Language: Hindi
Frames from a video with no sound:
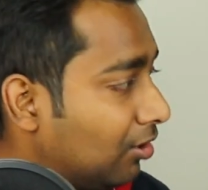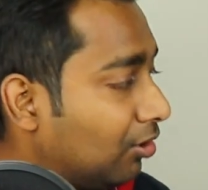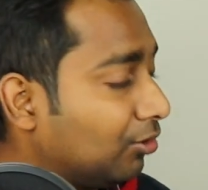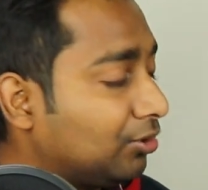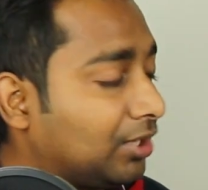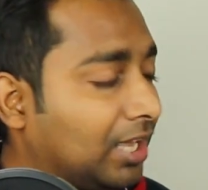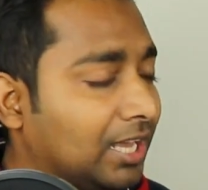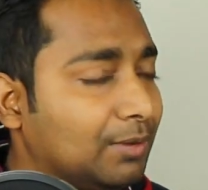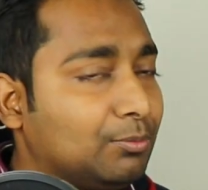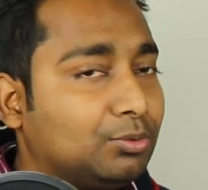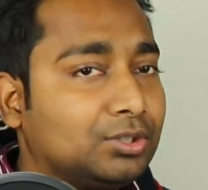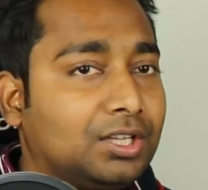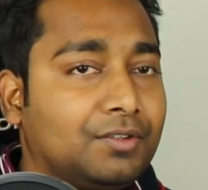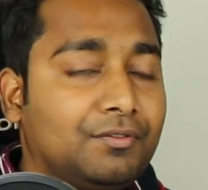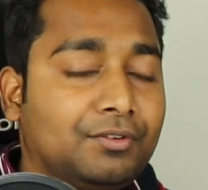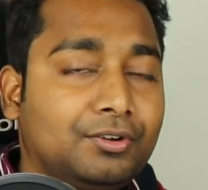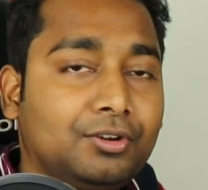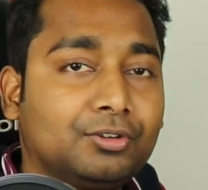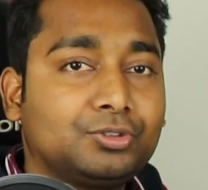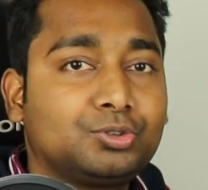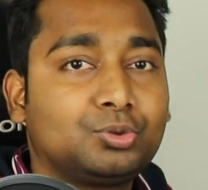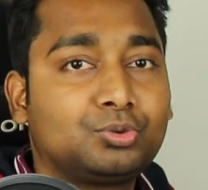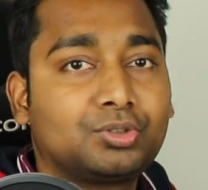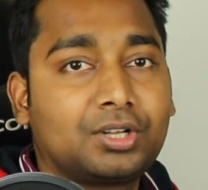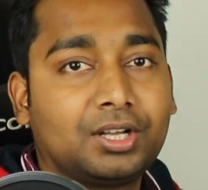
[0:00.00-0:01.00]
और ना ही मुझे
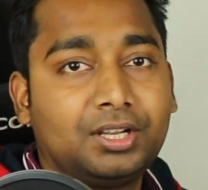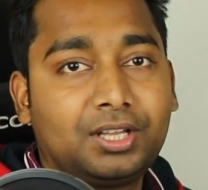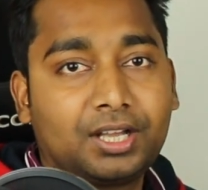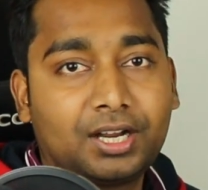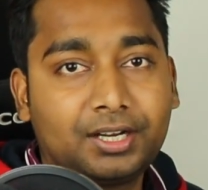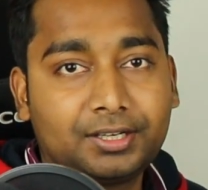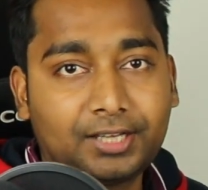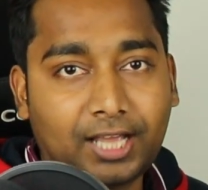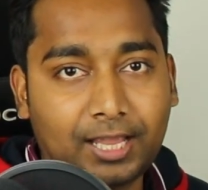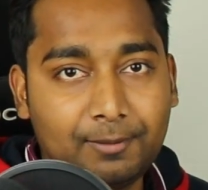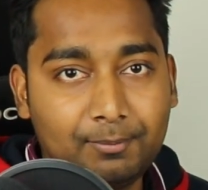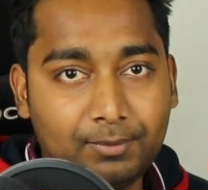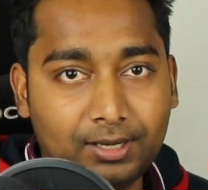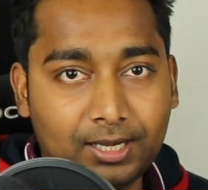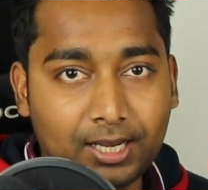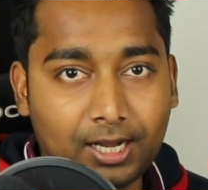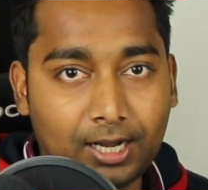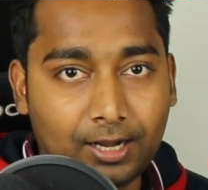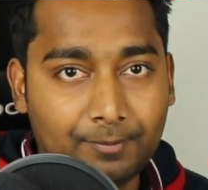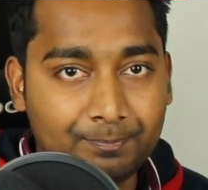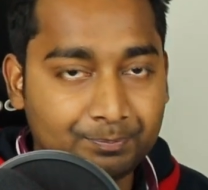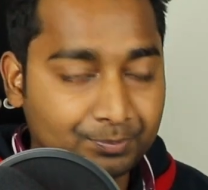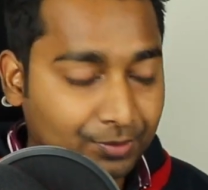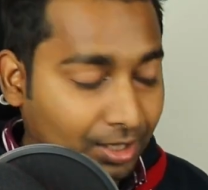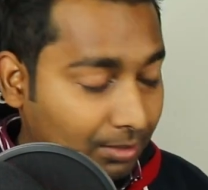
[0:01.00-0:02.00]
वीडियो शूट करने का टाइम
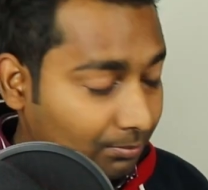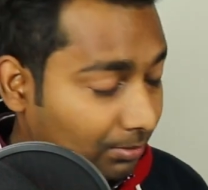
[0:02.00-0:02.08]
मिला